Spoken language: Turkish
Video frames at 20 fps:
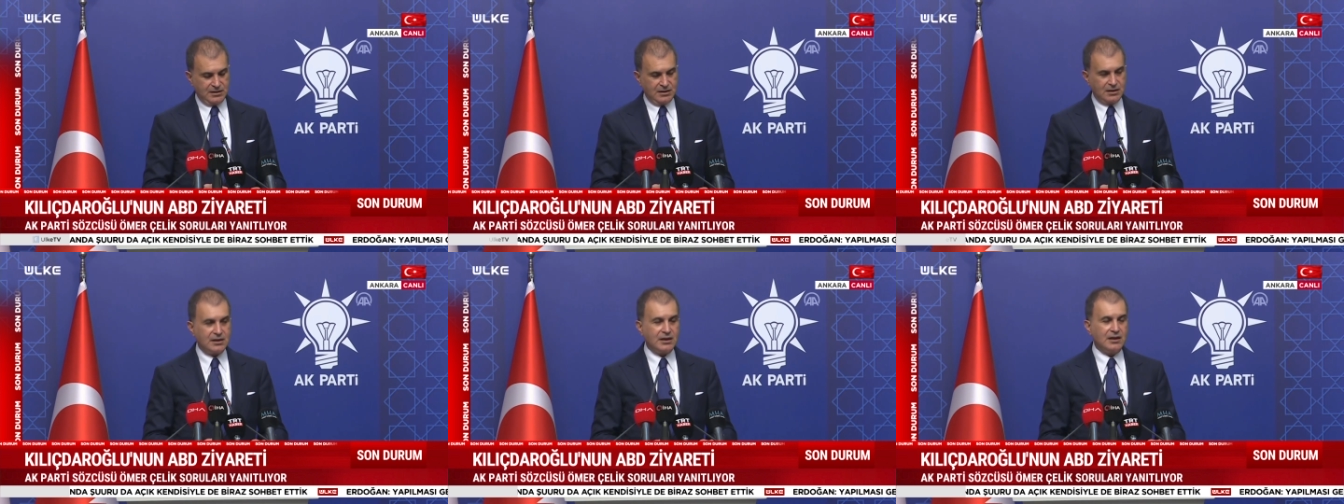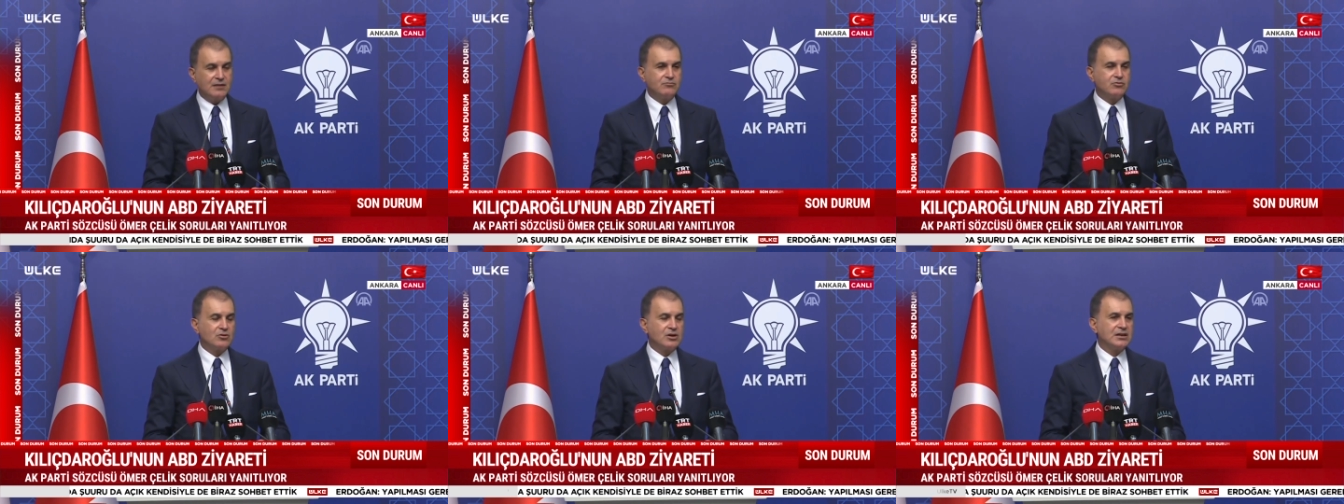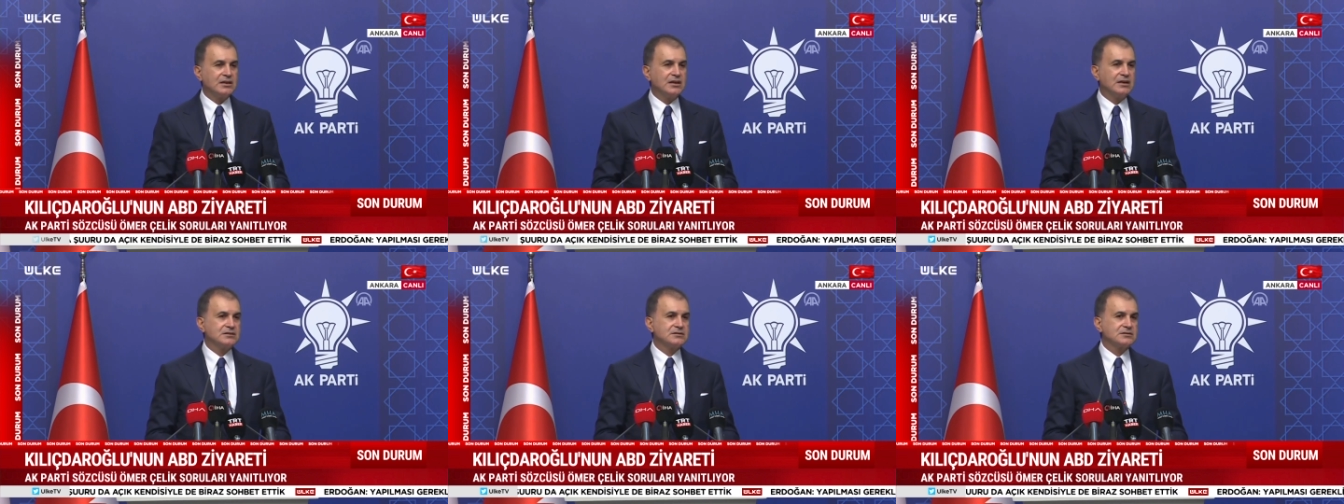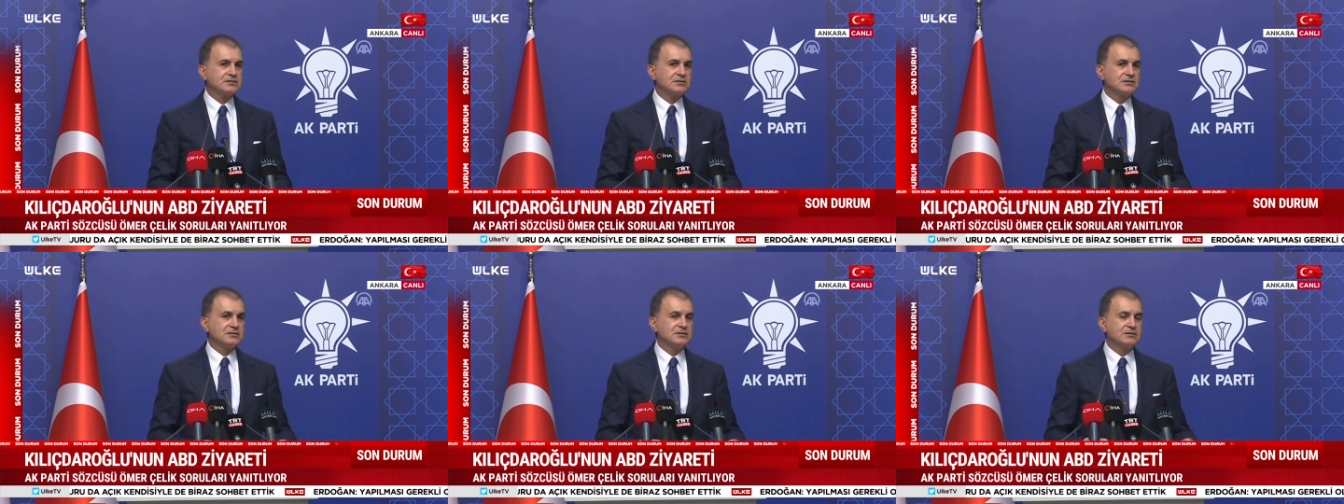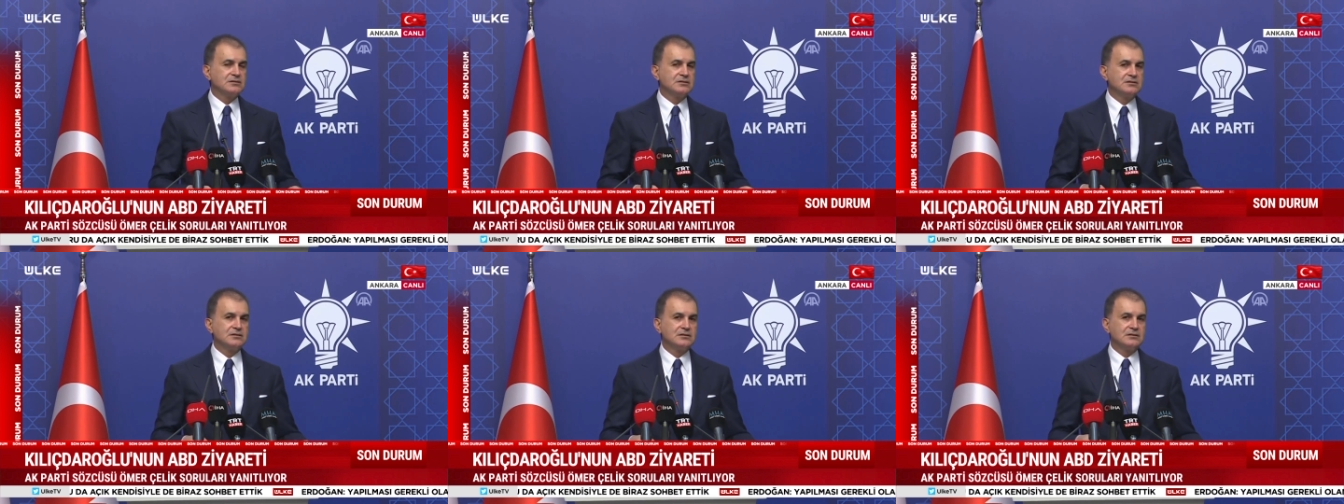yani bu kadar
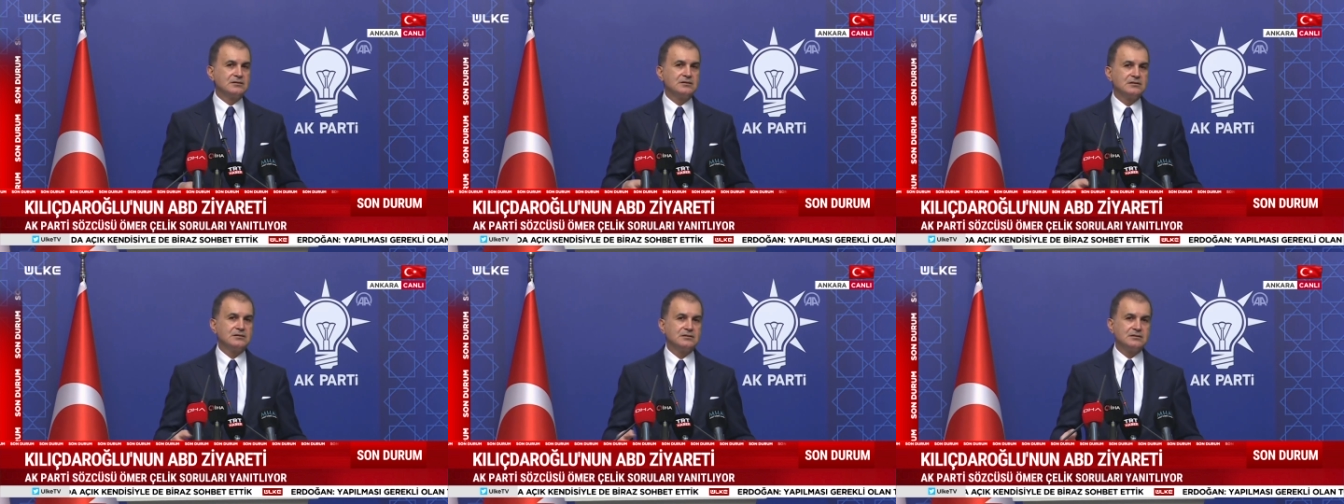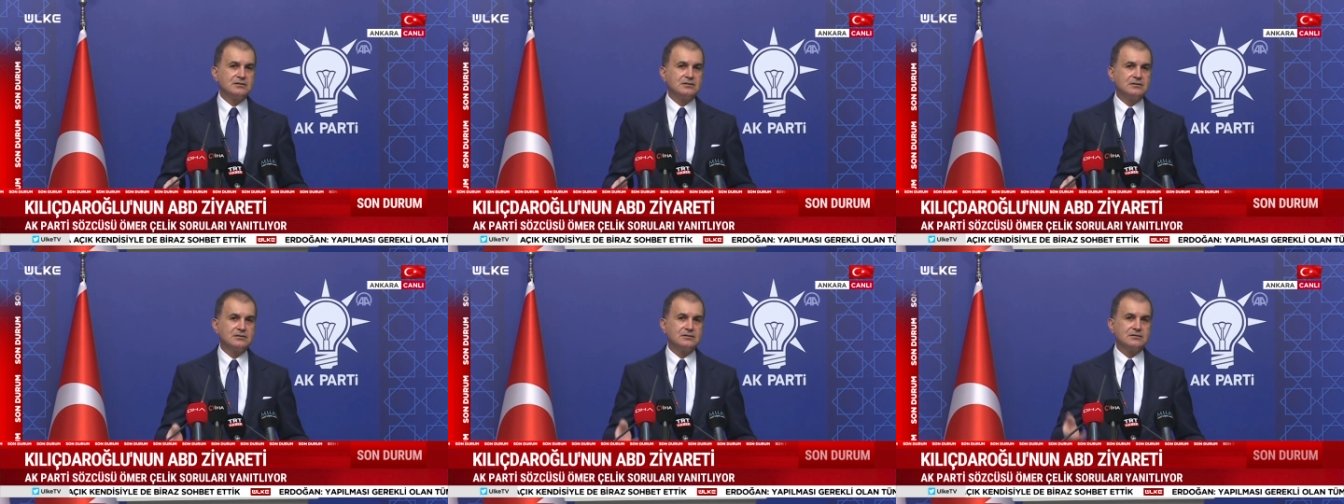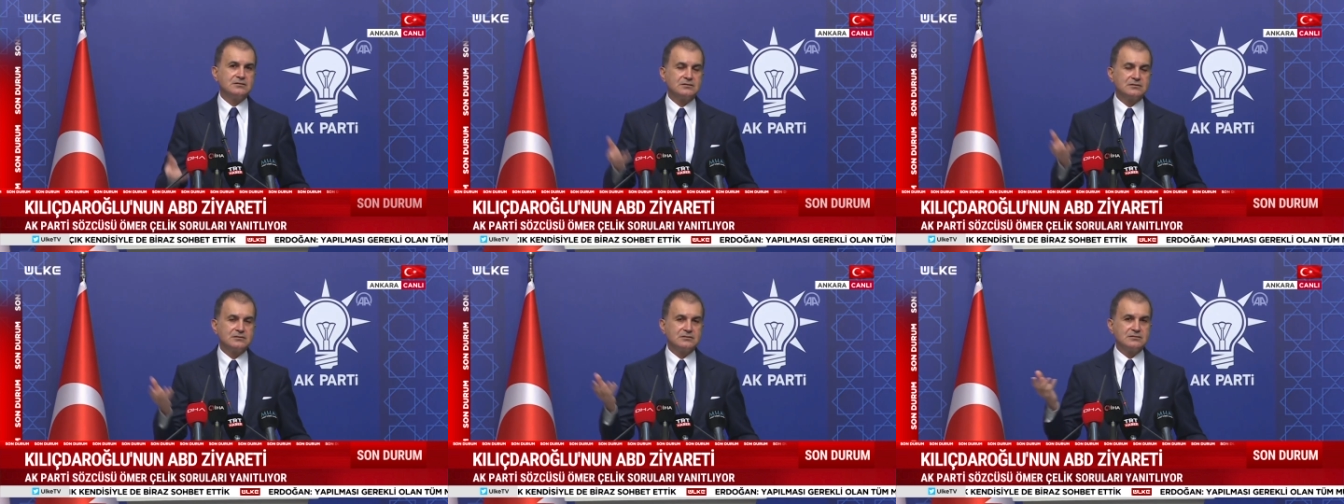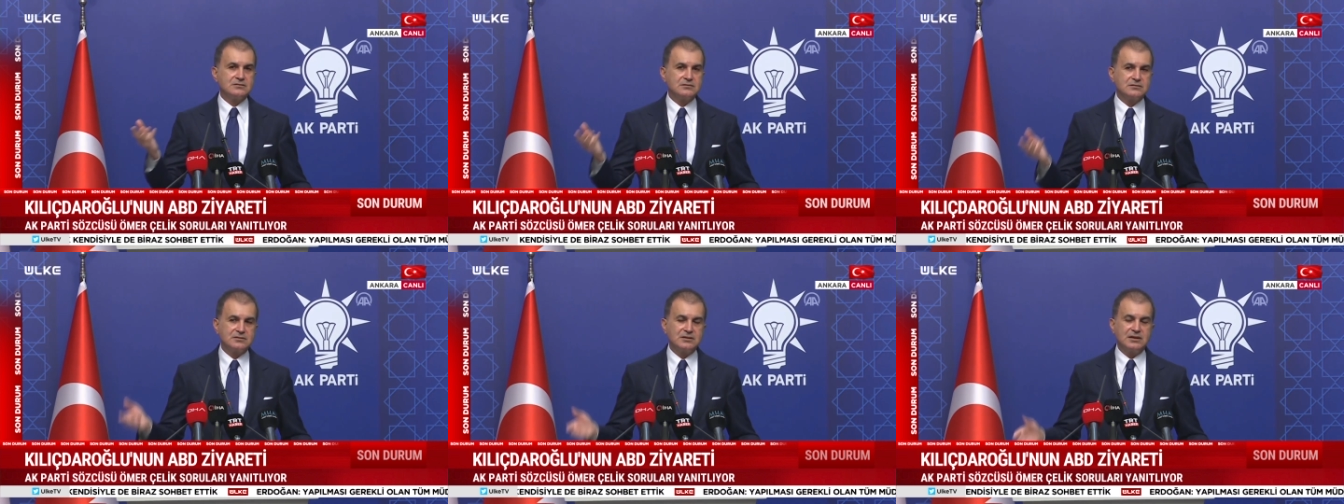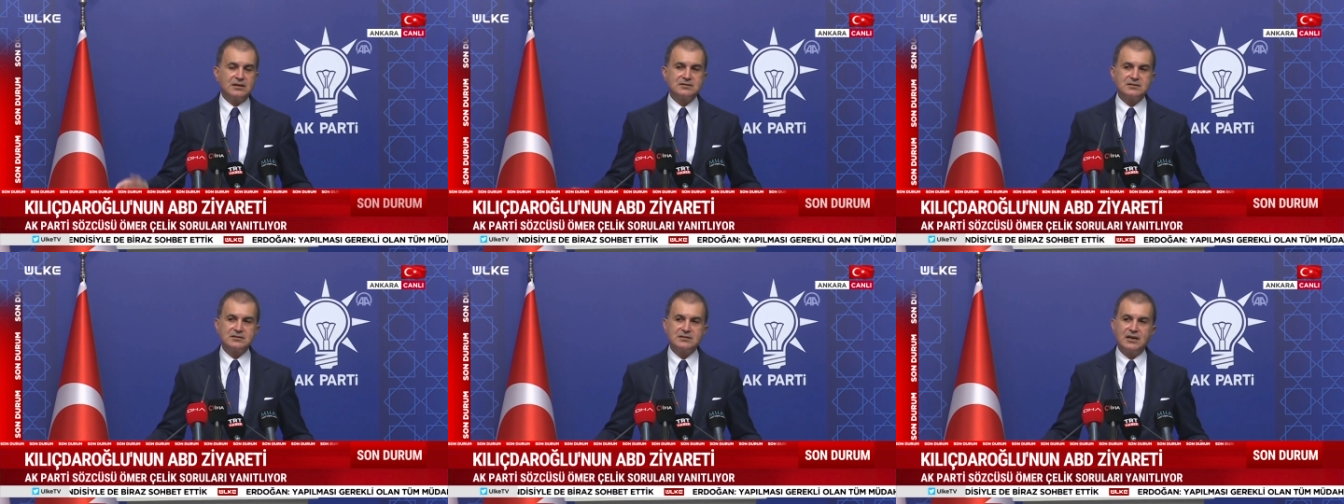e, siyasi